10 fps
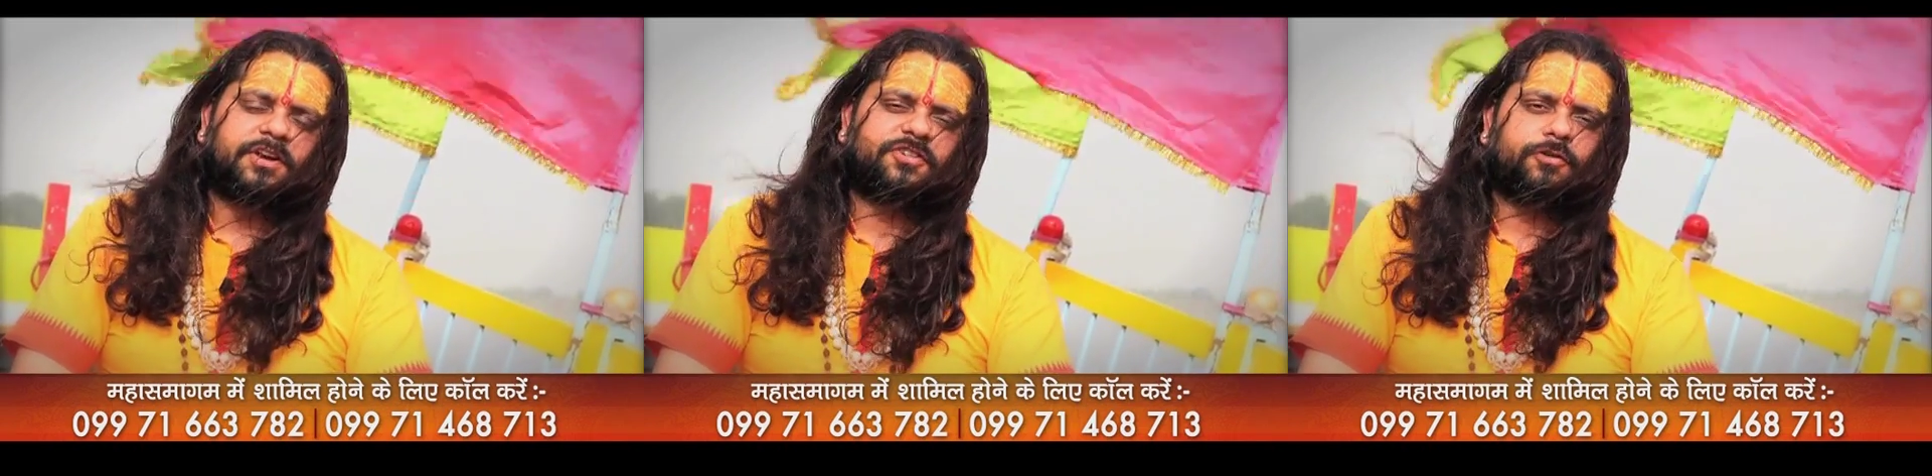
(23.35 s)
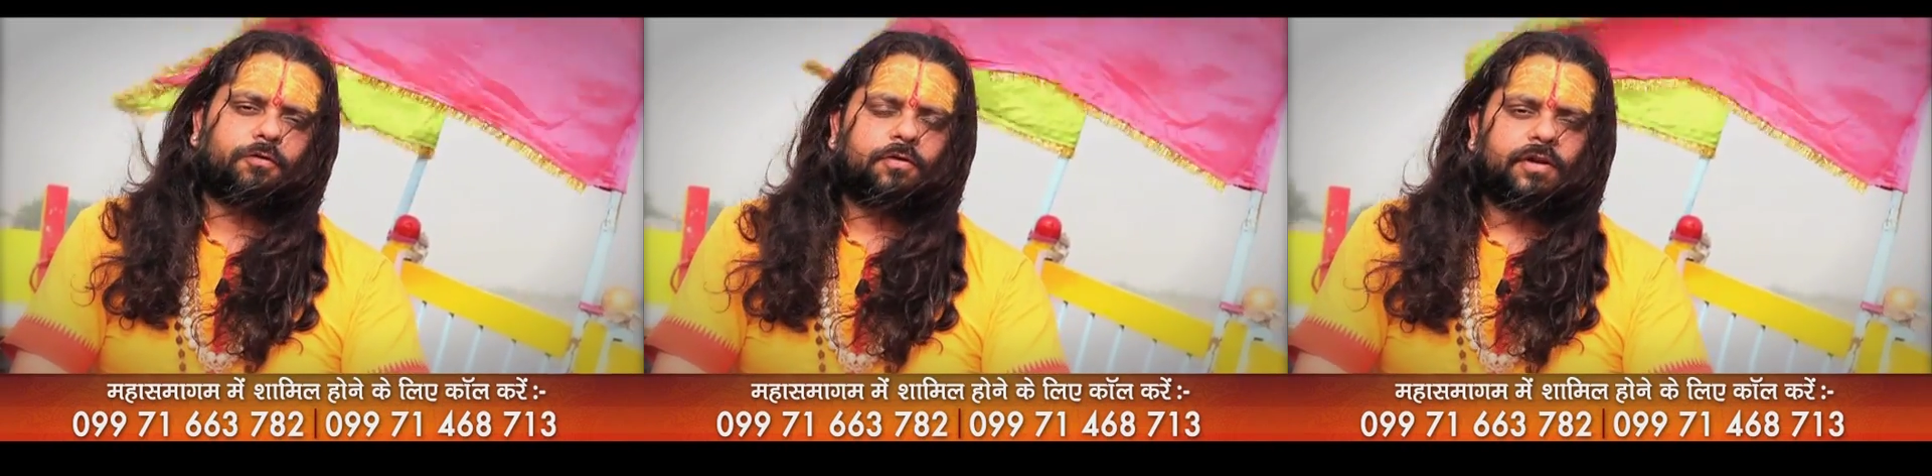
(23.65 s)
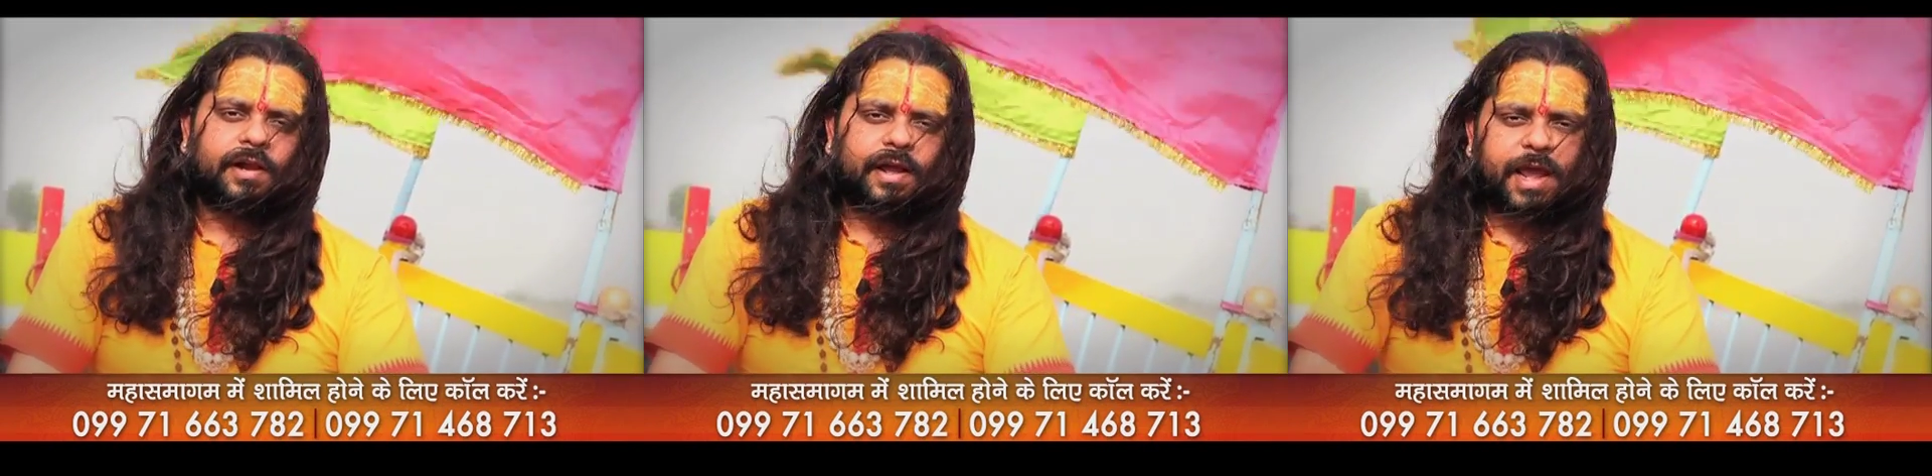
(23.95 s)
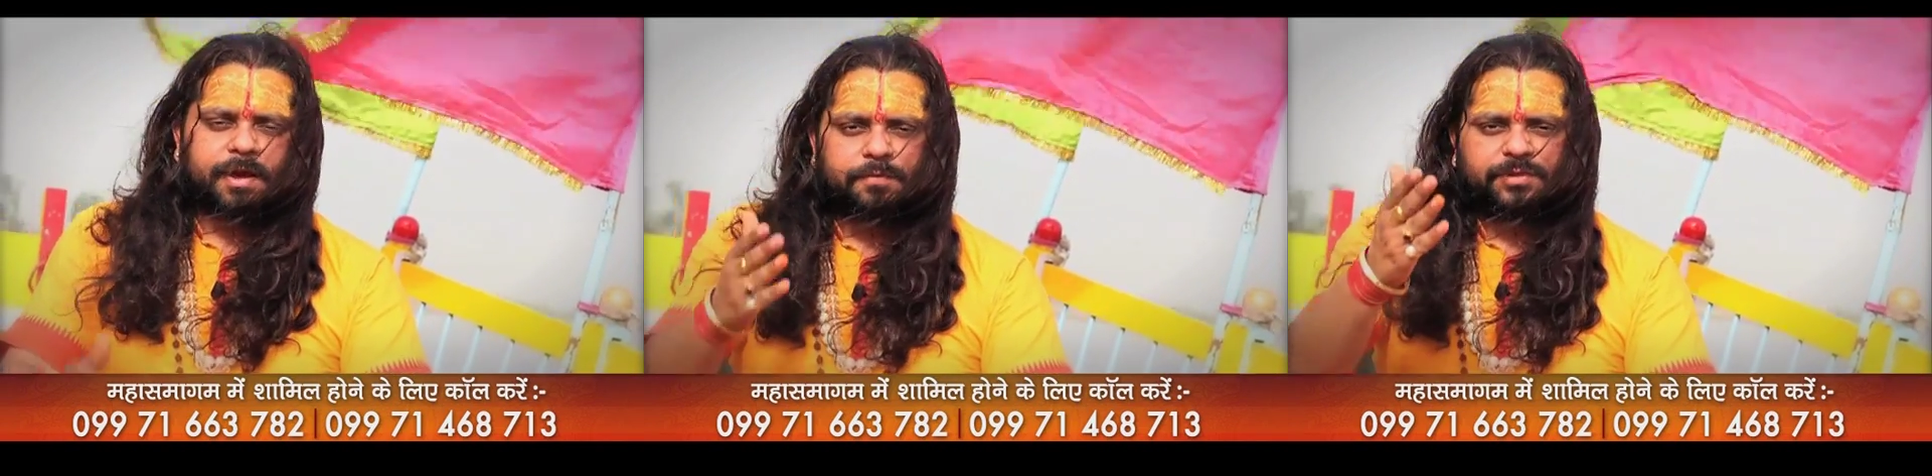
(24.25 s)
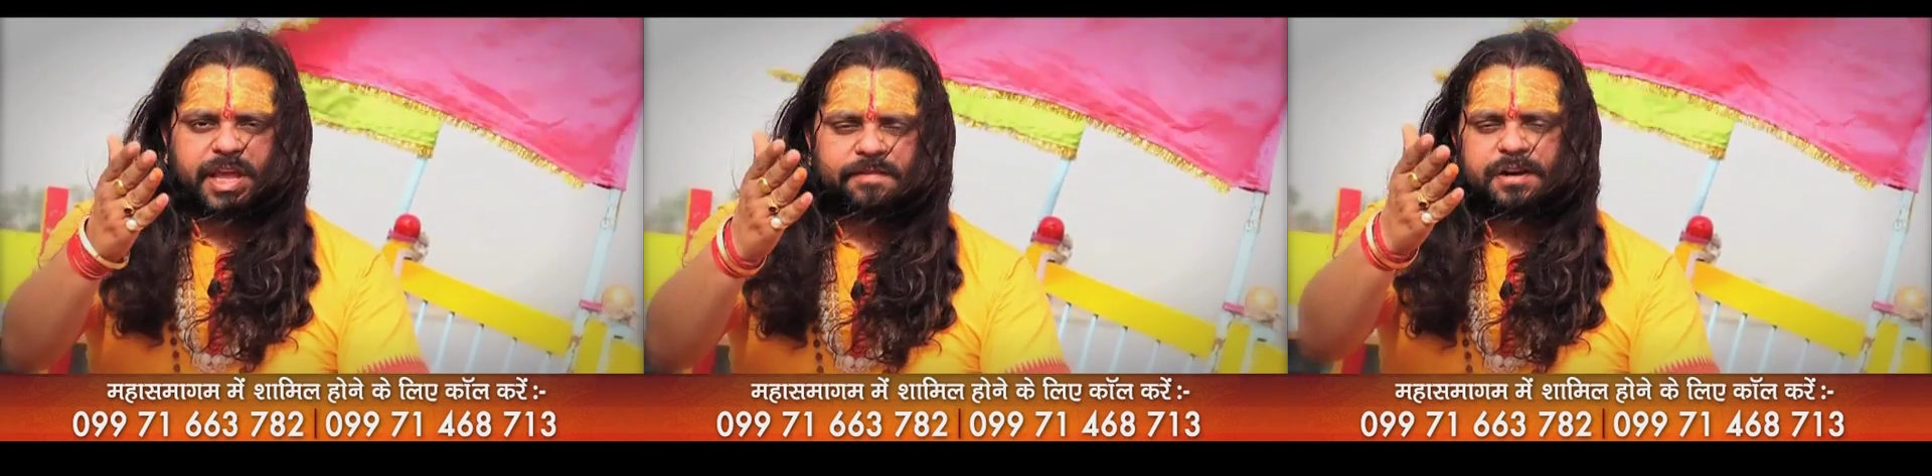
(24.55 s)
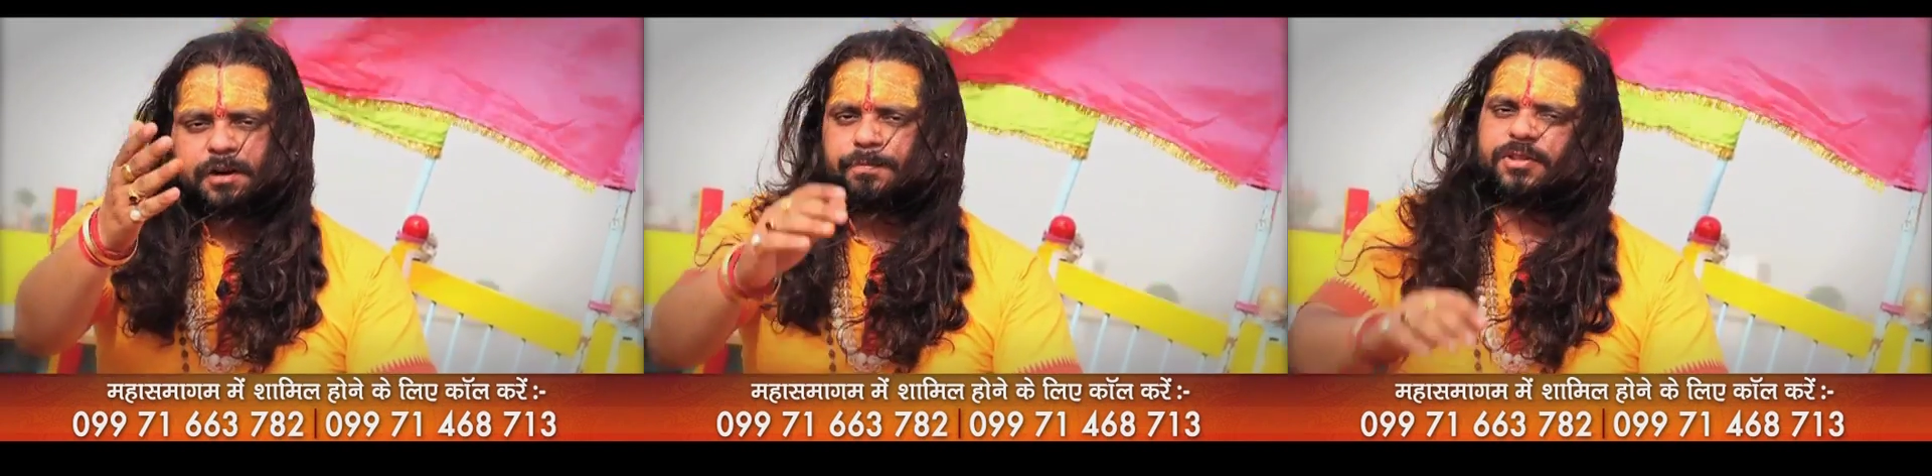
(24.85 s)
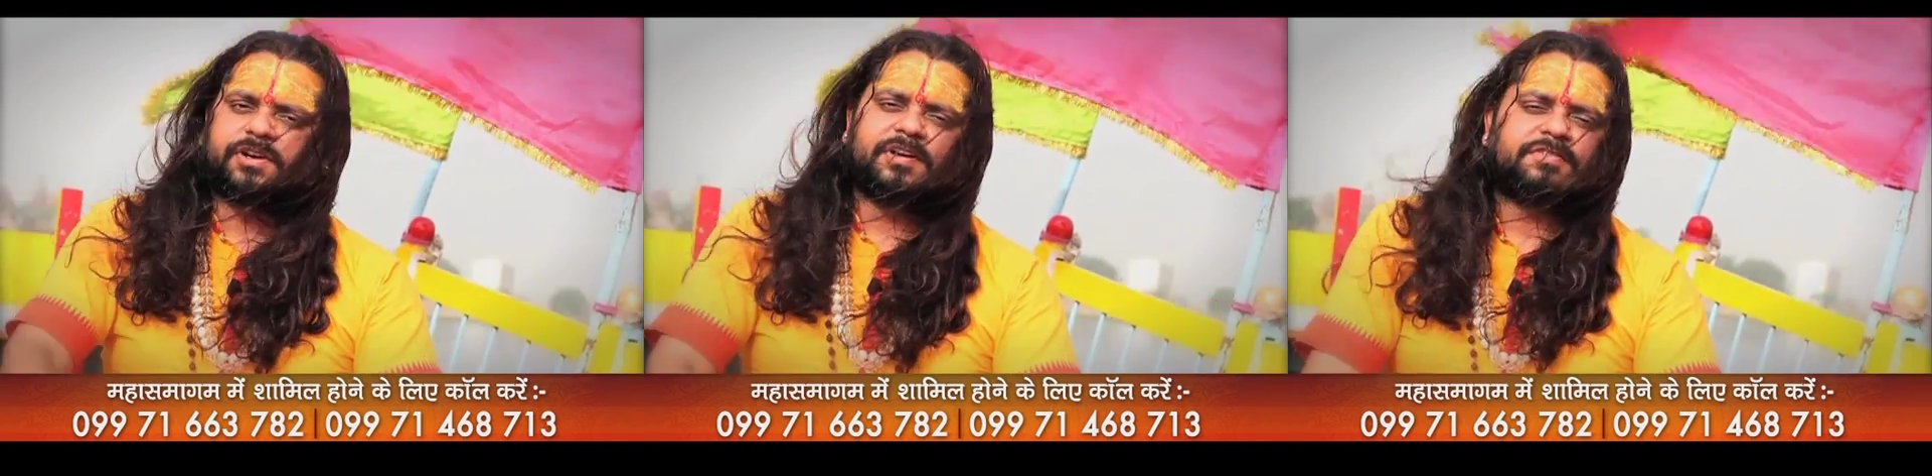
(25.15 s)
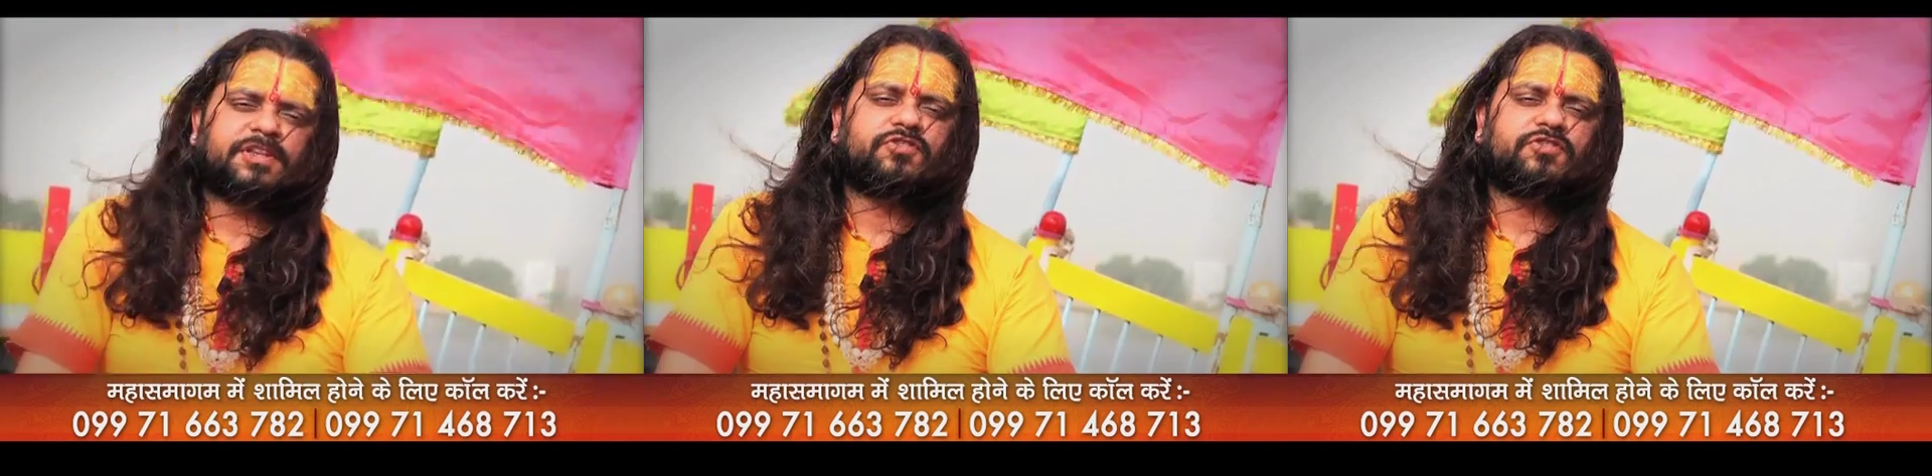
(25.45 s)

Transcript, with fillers: कष्टों एवं देव ऋण पितृ ऋण